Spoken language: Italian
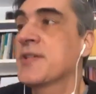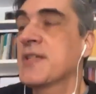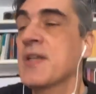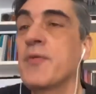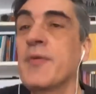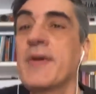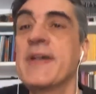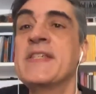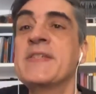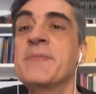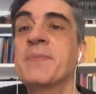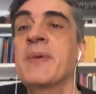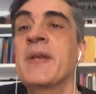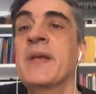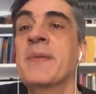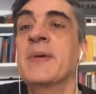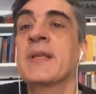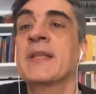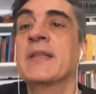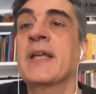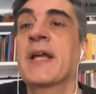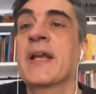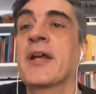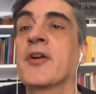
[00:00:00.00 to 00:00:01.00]
cosa vuoi
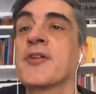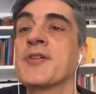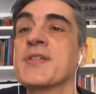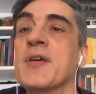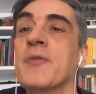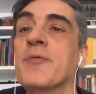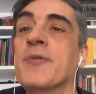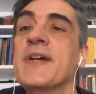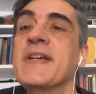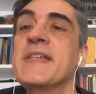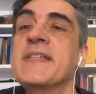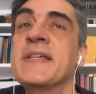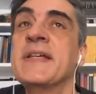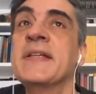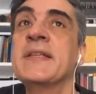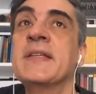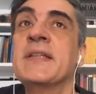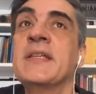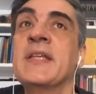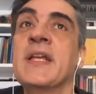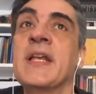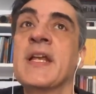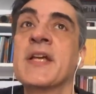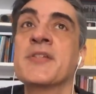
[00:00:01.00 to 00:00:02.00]
sperimentare, cosa vuoi
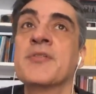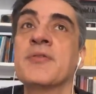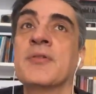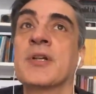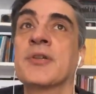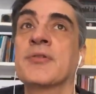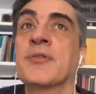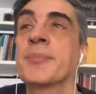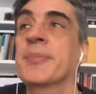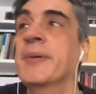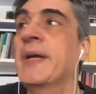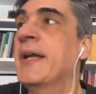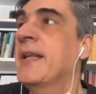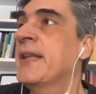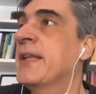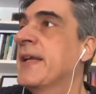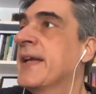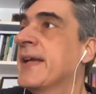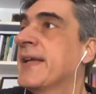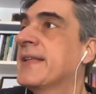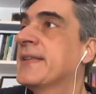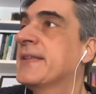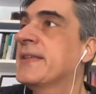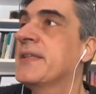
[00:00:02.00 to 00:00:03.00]
sentire sulla tua
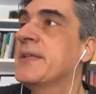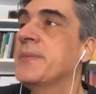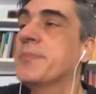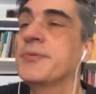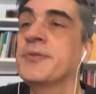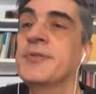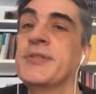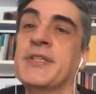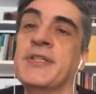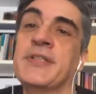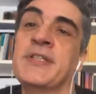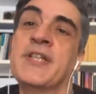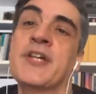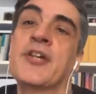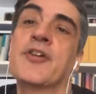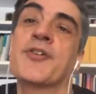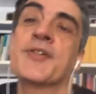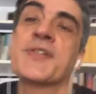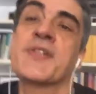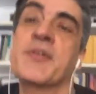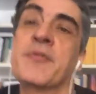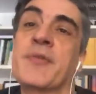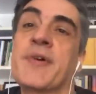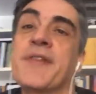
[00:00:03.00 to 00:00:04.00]
pelle, che tipo di, di
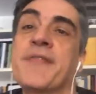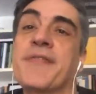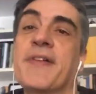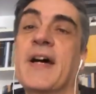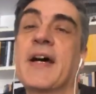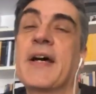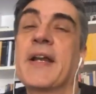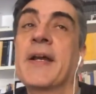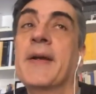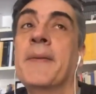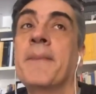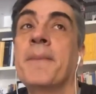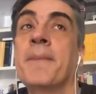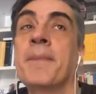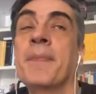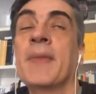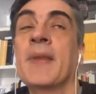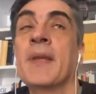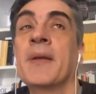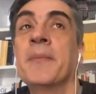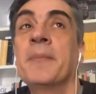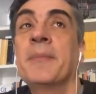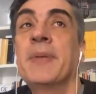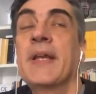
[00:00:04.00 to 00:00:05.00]
cose vuoi fare.
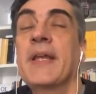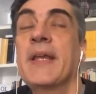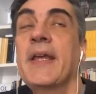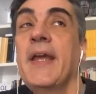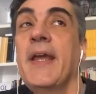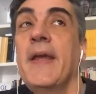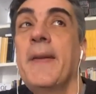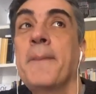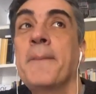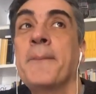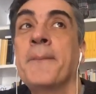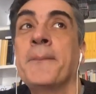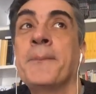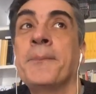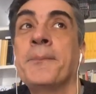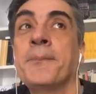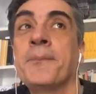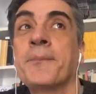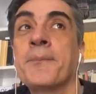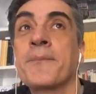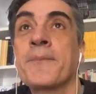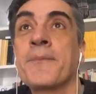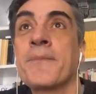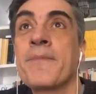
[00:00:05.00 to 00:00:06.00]
Perché
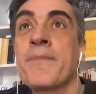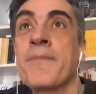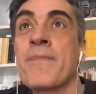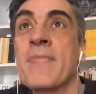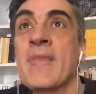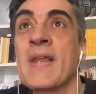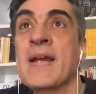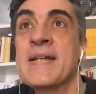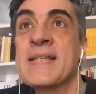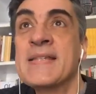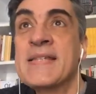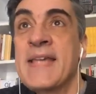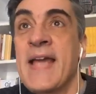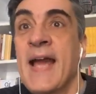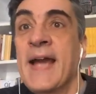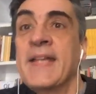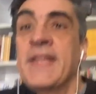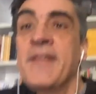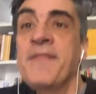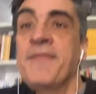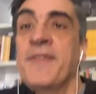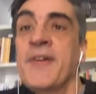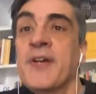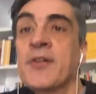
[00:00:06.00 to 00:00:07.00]
se
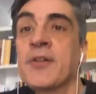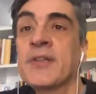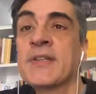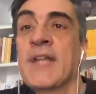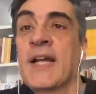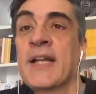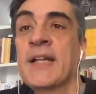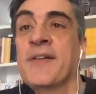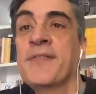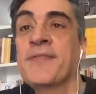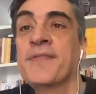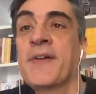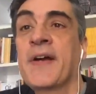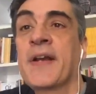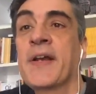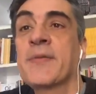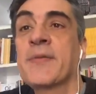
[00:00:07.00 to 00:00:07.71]
hai difficoltà nel